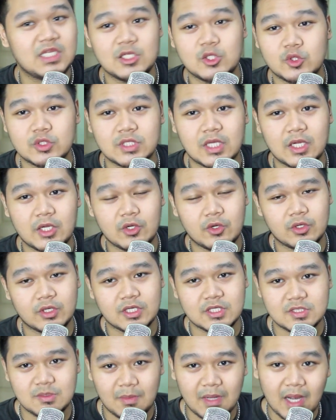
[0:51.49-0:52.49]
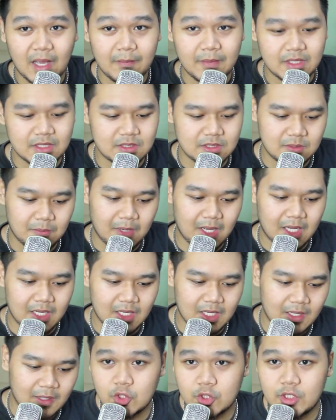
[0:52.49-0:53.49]
dito sa Anonas. maraming
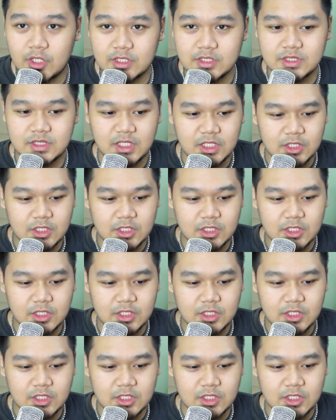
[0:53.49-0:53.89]
mga Jordans